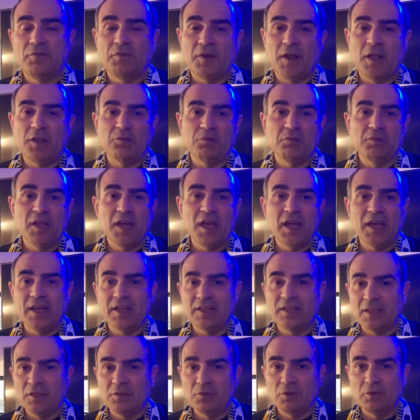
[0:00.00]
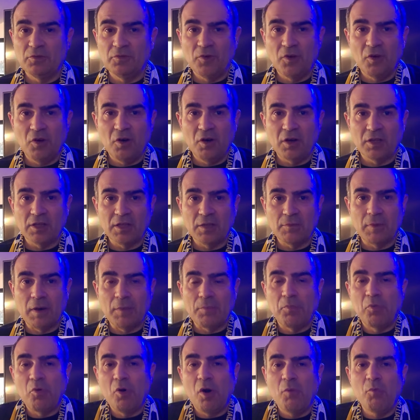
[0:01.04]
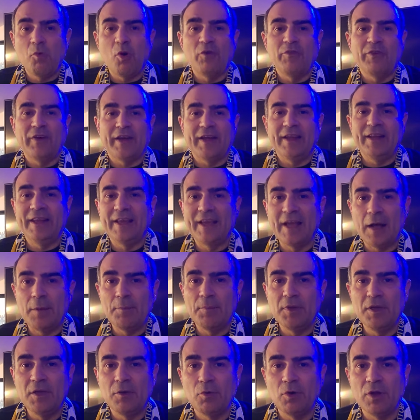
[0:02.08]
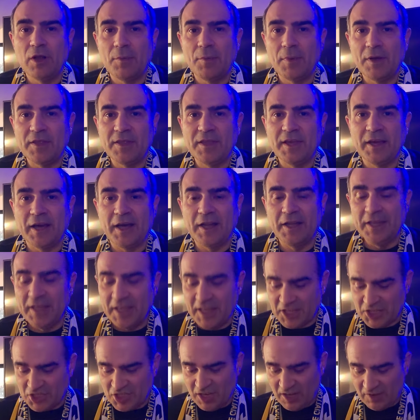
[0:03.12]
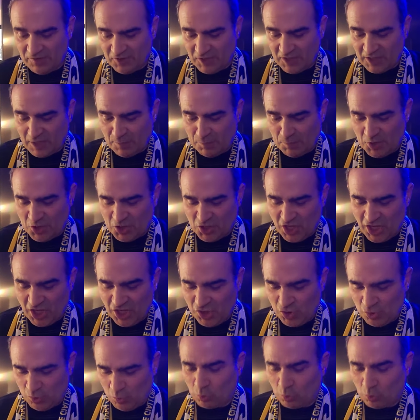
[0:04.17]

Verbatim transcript: che fra l'altro neanche tanto forte, ma può muovere le gambe in quella maniera lì che se l'è fatta passare